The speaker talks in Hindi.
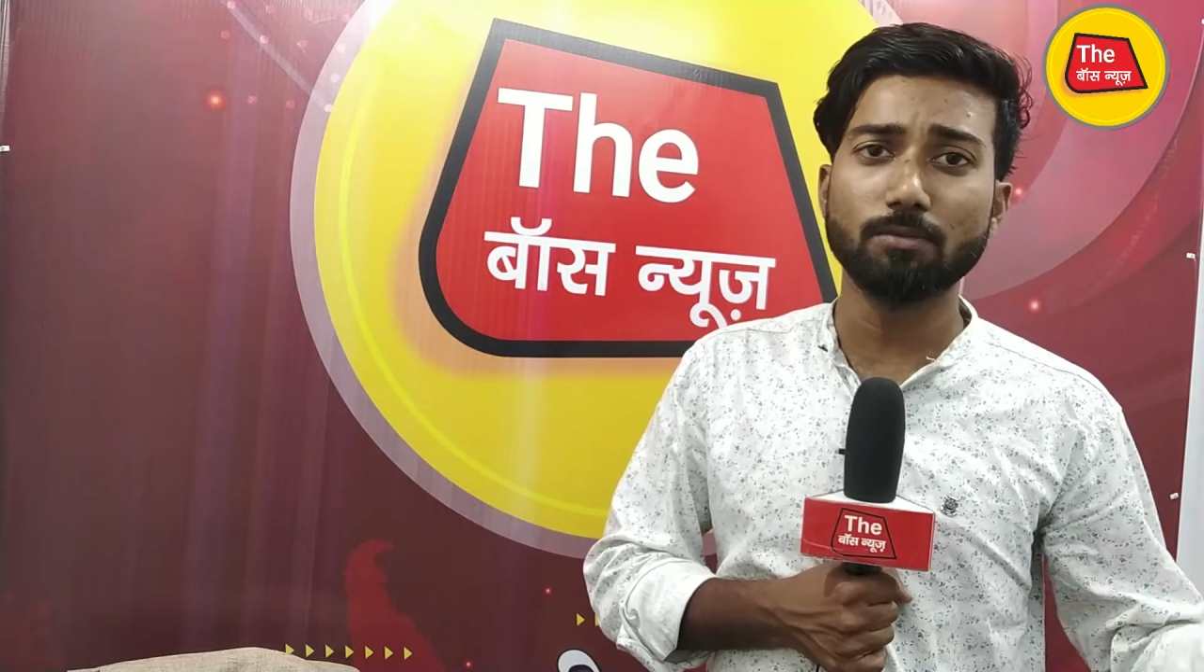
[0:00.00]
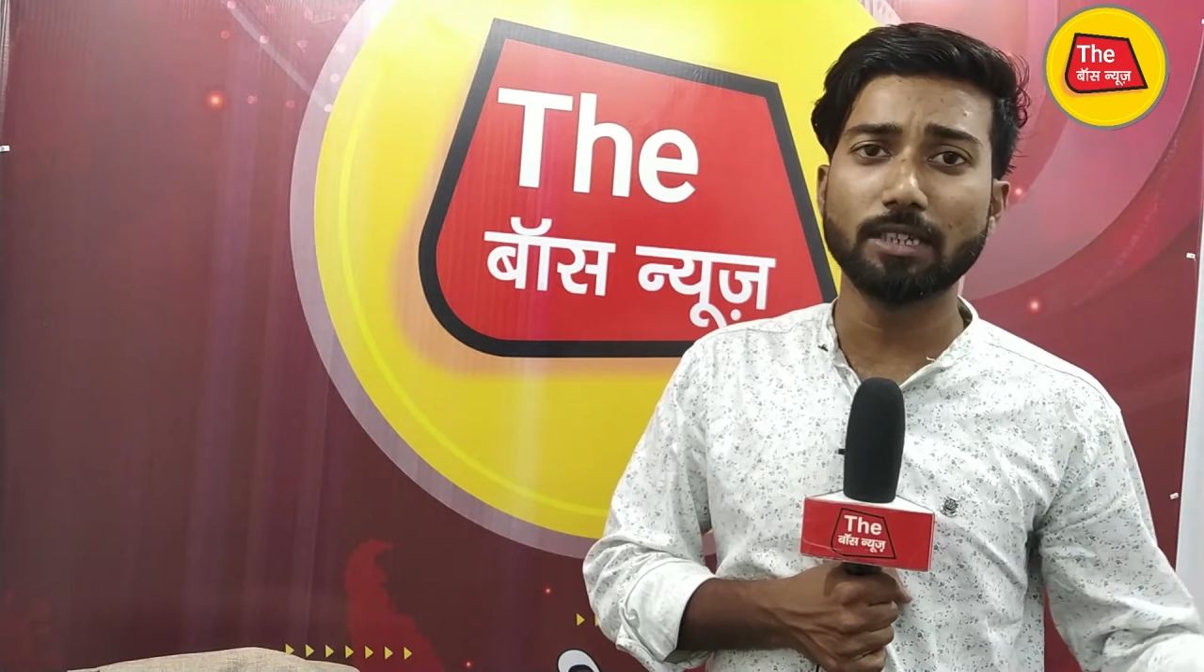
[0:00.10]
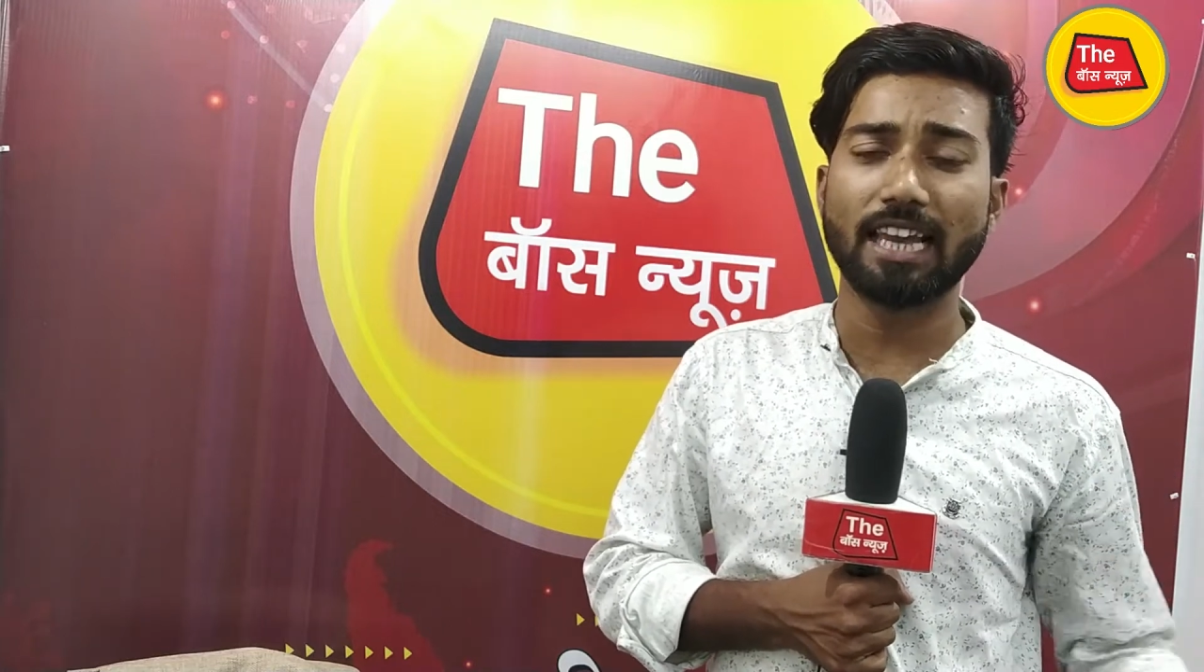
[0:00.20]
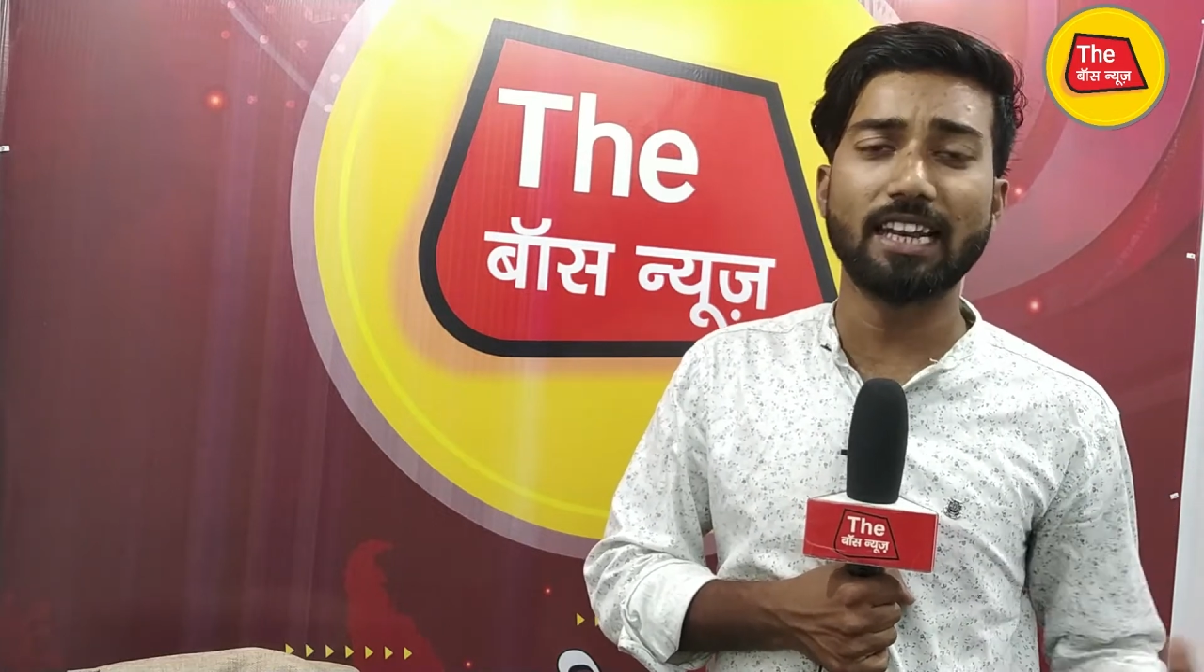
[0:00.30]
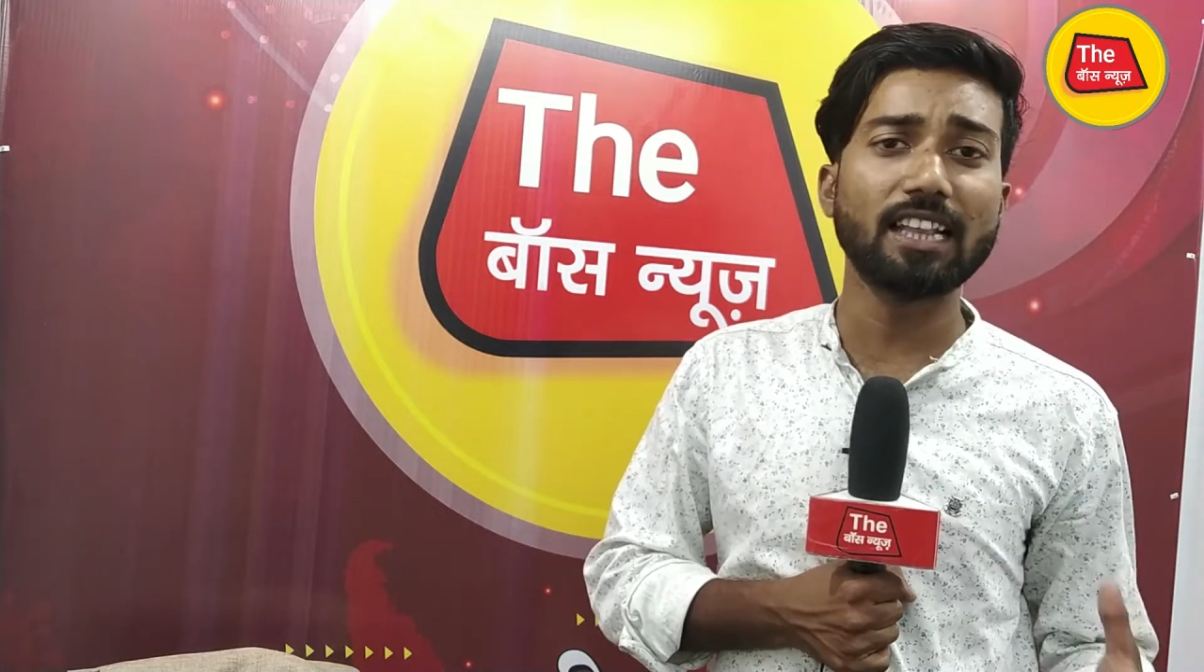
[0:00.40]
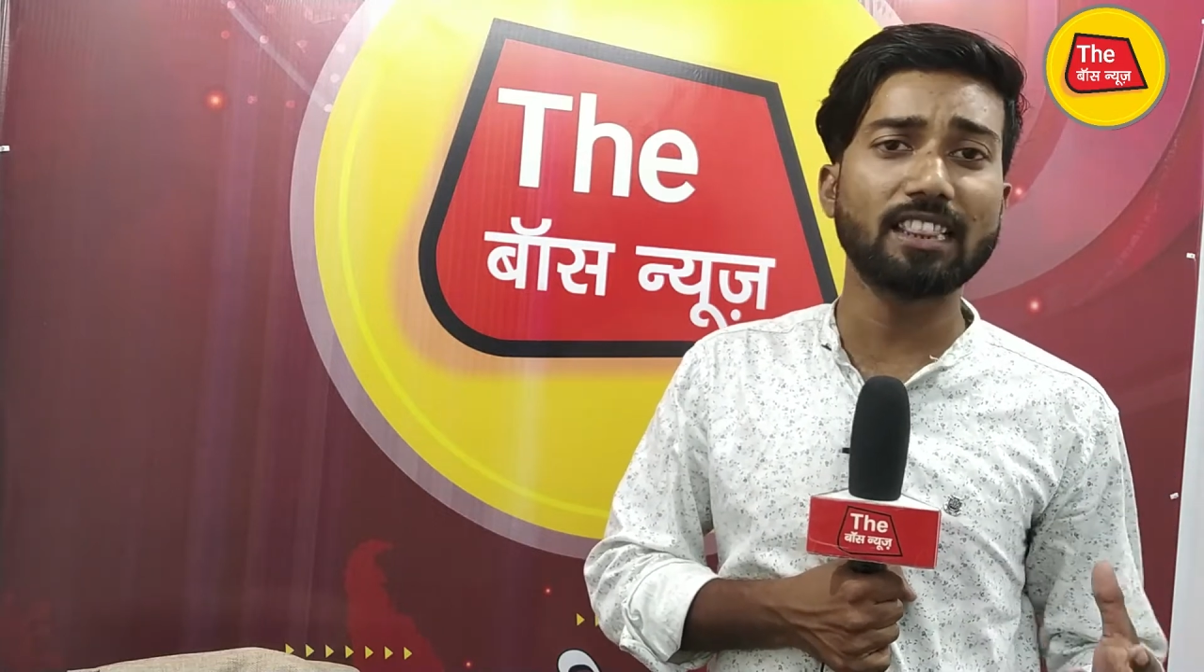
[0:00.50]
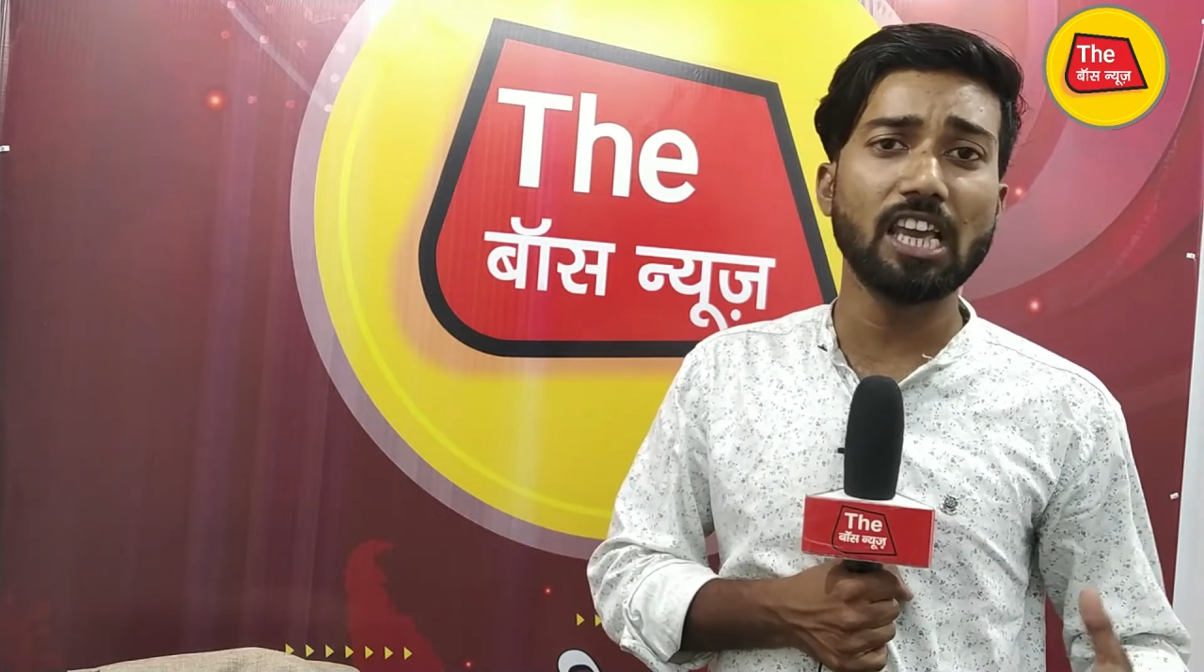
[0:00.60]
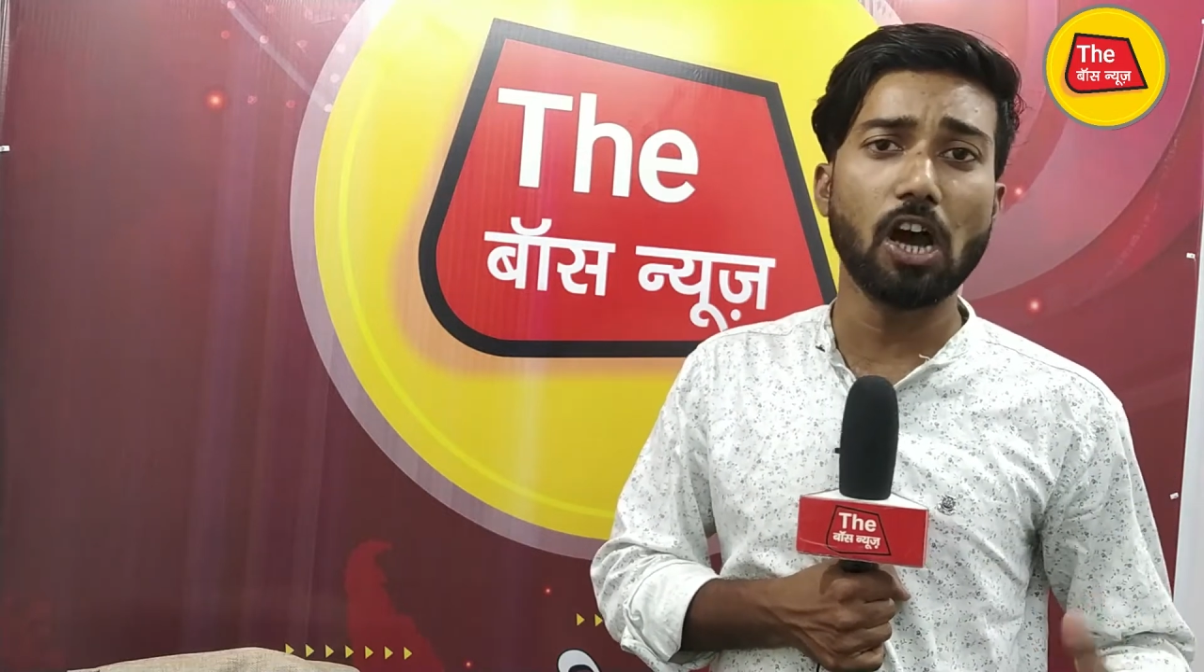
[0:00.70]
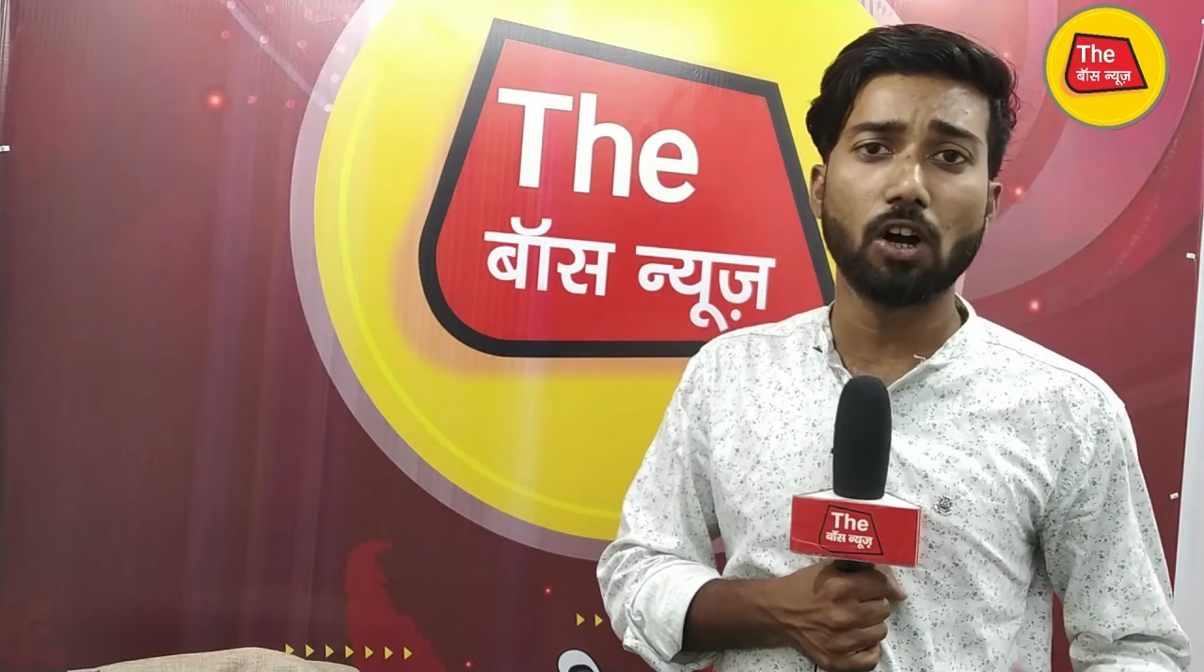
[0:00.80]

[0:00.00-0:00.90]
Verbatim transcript: में तैनात थे